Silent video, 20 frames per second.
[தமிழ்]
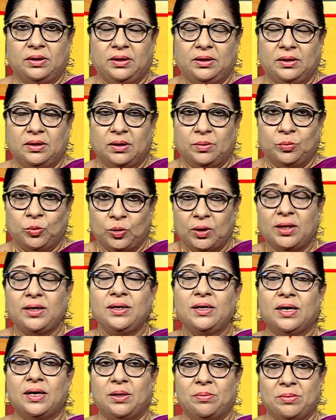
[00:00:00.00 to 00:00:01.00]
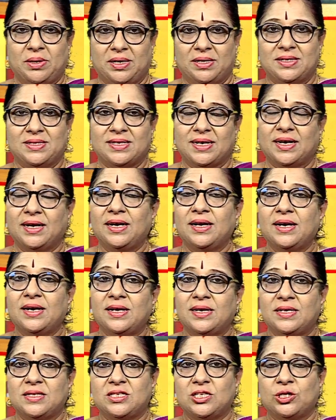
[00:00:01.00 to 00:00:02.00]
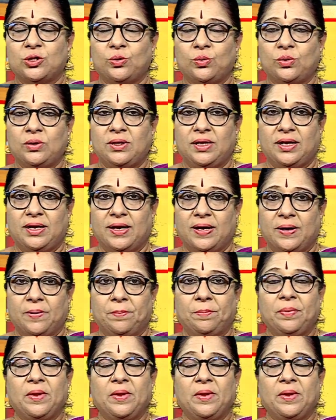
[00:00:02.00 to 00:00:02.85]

இந்த புதன்கிழமை சங்கடகர சதுர்த்தியில்